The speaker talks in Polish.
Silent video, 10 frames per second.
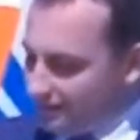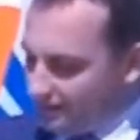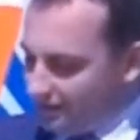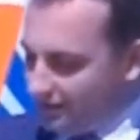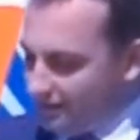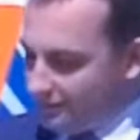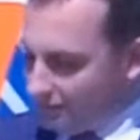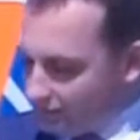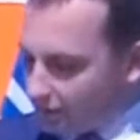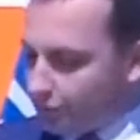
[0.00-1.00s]
E,
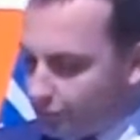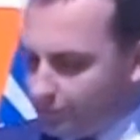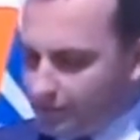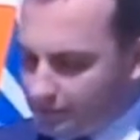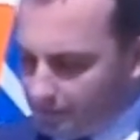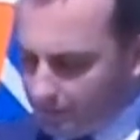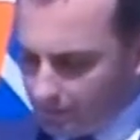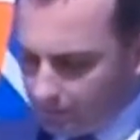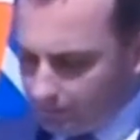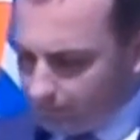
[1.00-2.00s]
jest to kosztowna
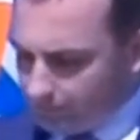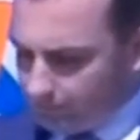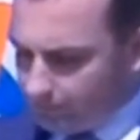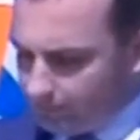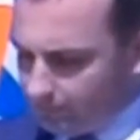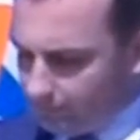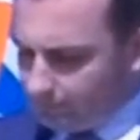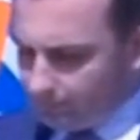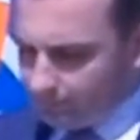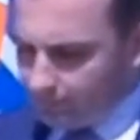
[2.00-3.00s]
zabawka, bo mm,
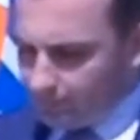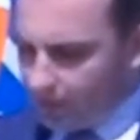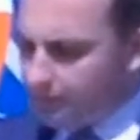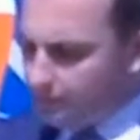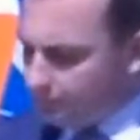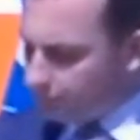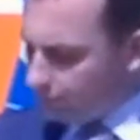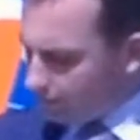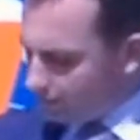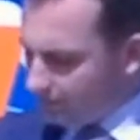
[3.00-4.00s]
ale
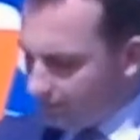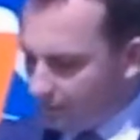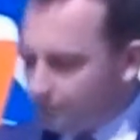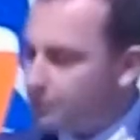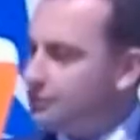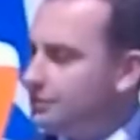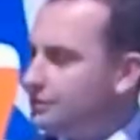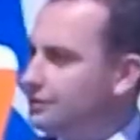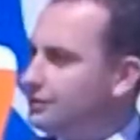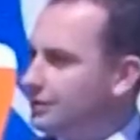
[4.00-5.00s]
przy okazji zabawy można
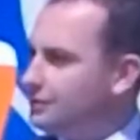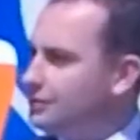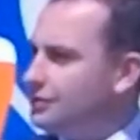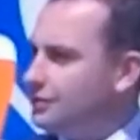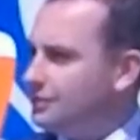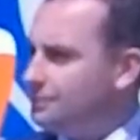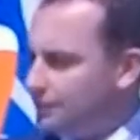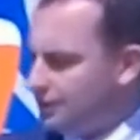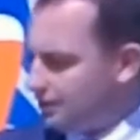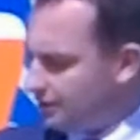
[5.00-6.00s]
bardzo ciekawe rzeczy,
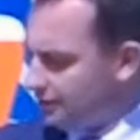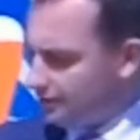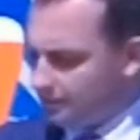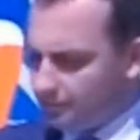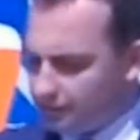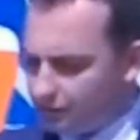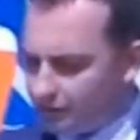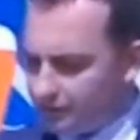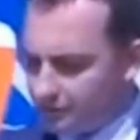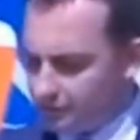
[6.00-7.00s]
e, bardzo
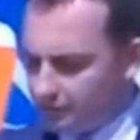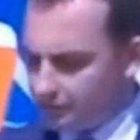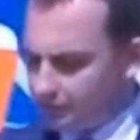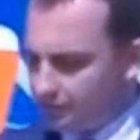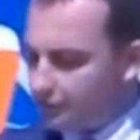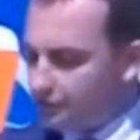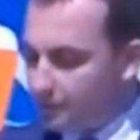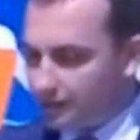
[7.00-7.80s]
ciekawe rzeczy